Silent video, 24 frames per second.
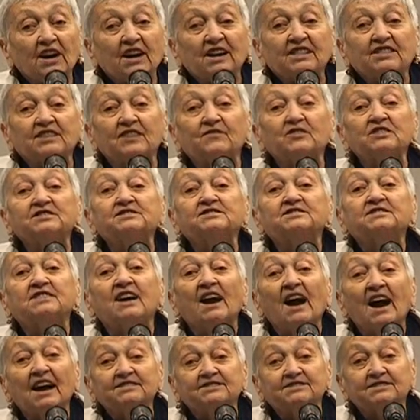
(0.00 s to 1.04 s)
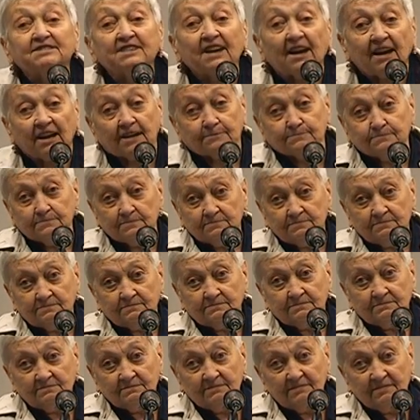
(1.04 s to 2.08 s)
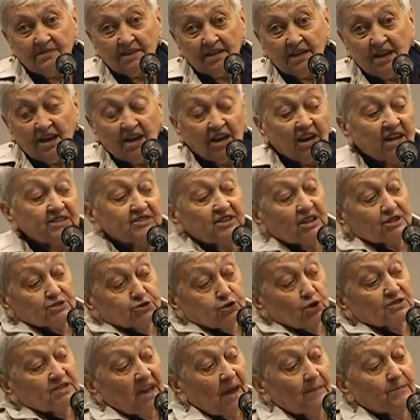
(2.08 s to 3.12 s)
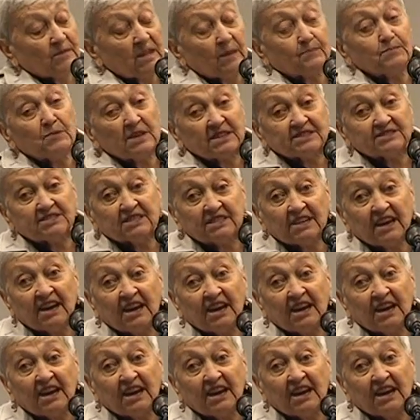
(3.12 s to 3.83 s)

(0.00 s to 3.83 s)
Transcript: Это ведь сказка. Это что там написано,